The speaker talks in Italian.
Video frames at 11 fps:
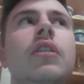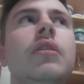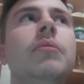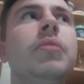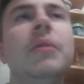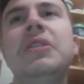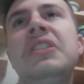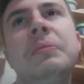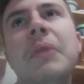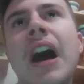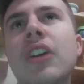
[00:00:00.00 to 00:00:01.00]
Però mi
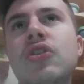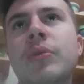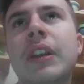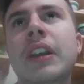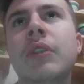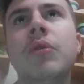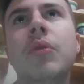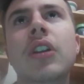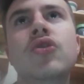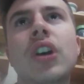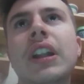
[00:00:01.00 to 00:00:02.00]
dispiace perché comunque
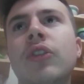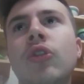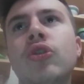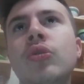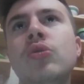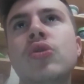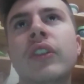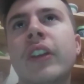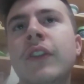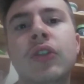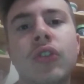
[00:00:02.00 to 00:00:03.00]
già dalla sostituzione si è
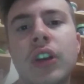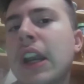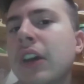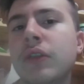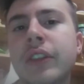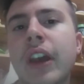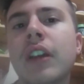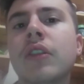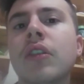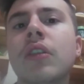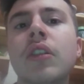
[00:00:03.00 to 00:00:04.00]
visto che non era contento.